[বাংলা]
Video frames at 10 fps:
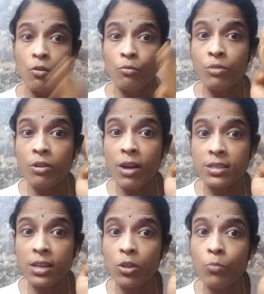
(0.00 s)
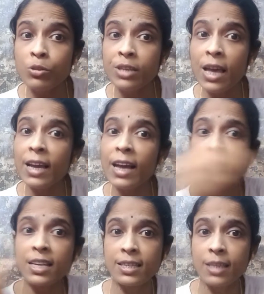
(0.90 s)
ভিউয়ার্সরা তো বুঝেই
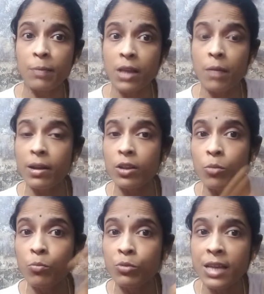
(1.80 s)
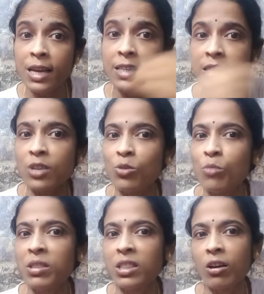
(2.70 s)
গেছে সাবস্ক্রাইবাররা তো বুঝেই গেছে যে তুই
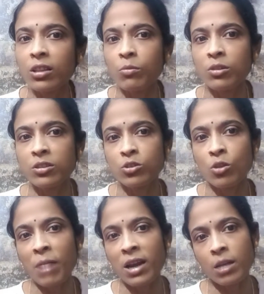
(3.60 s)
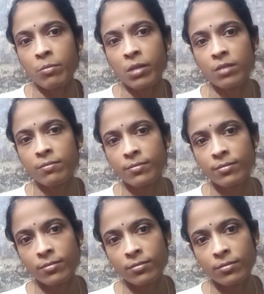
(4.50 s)
মিথ্যা কথা বলছিস তোর মার নামে
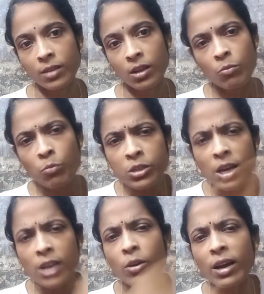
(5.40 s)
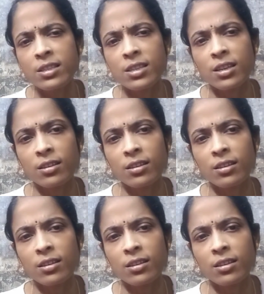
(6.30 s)
বুঝেই তো গেছে